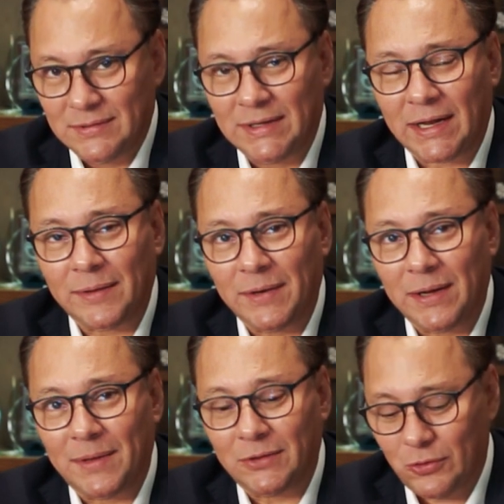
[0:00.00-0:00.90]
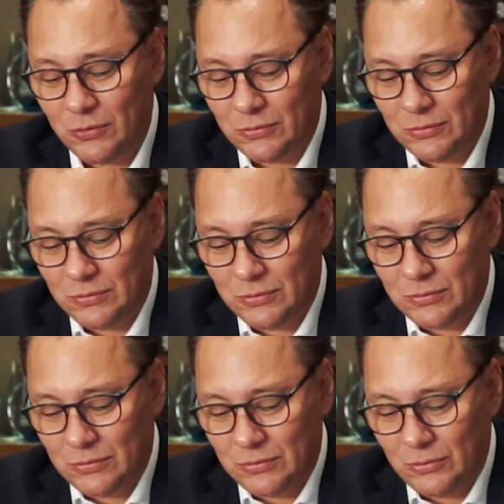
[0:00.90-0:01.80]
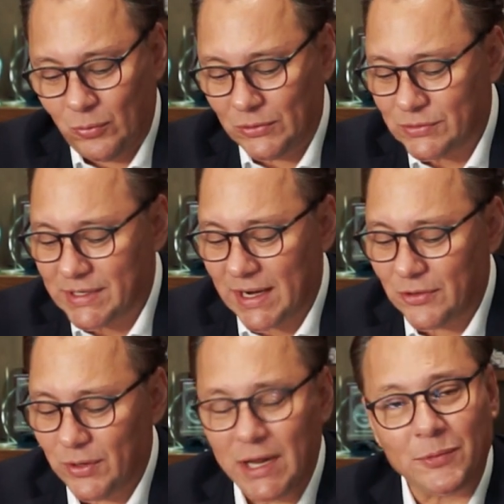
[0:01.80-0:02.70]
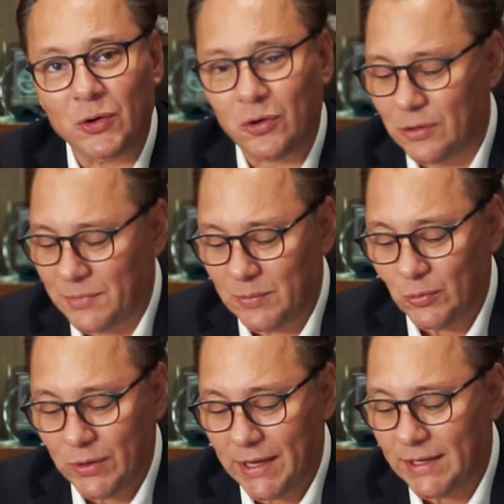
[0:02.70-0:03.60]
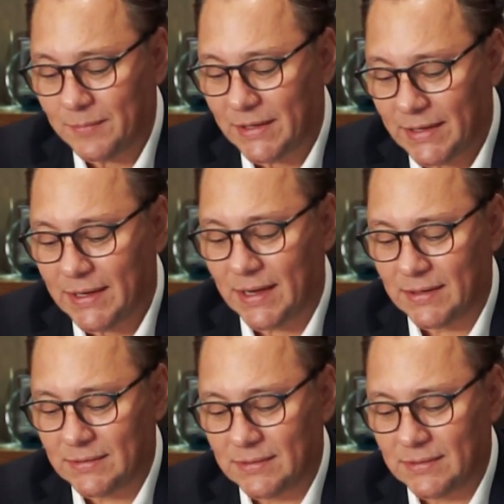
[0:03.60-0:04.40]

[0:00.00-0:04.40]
La que me levantó cuando se cayó el avión con mi mujer y mi hija,